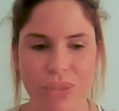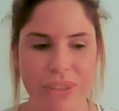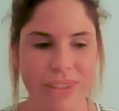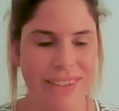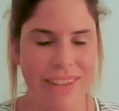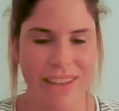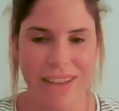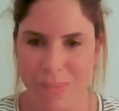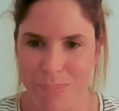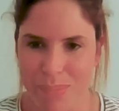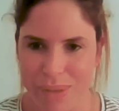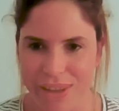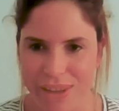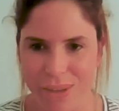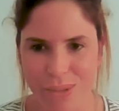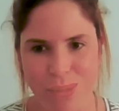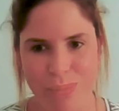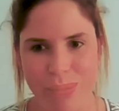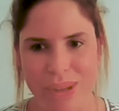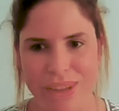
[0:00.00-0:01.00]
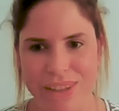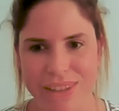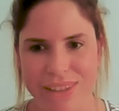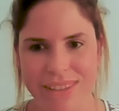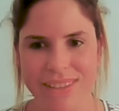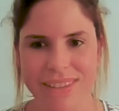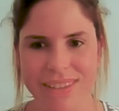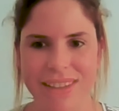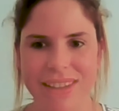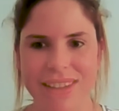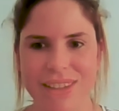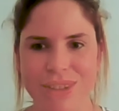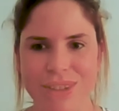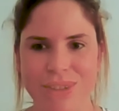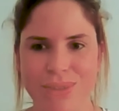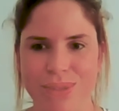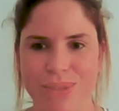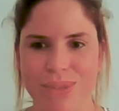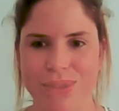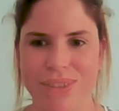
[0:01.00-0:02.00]
on est très bien accompagnés
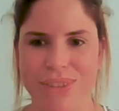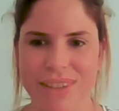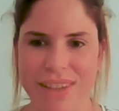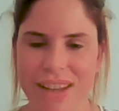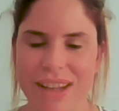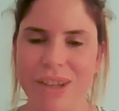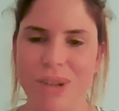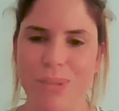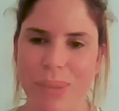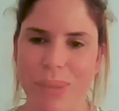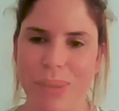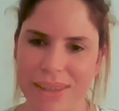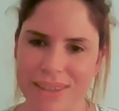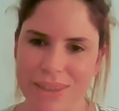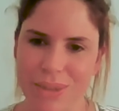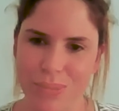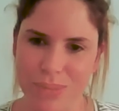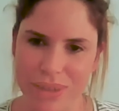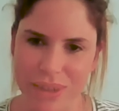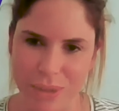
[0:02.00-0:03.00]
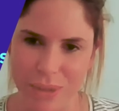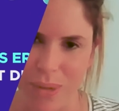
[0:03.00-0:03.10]
et je tiens à les remercier tous